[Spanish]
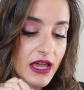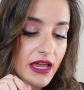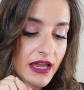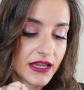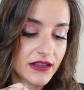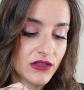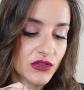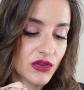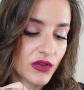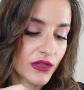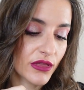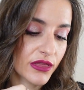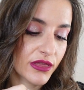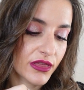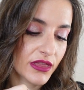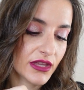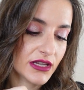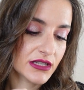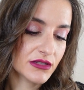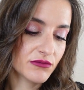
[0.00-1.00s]

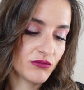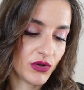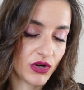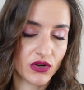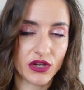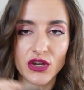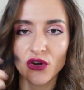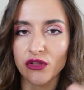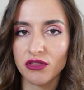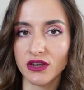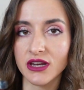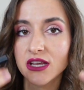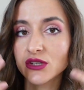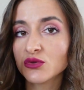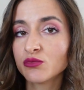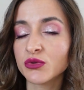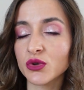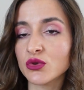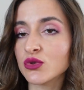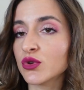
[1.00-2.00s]
Entonces, bueno, quiero decir que es
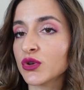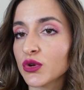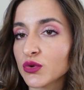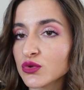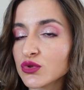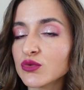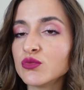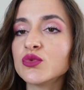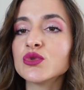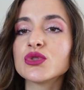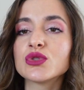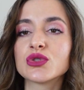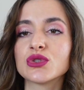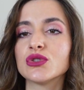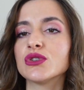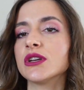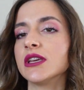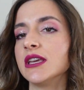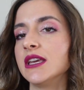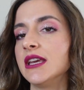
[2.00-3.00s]
un producto que uso
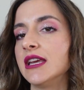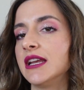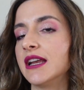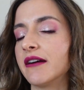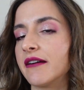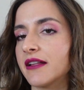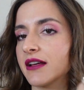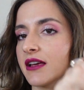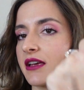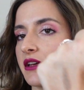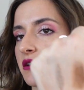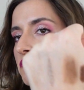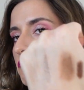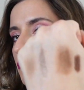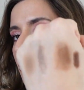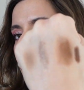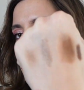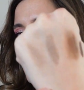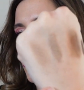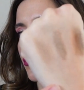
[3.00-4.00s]
mucho y la verdad que
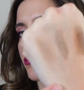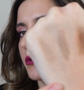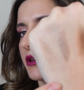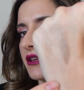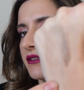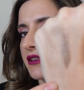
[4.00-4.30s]
cuando lo vi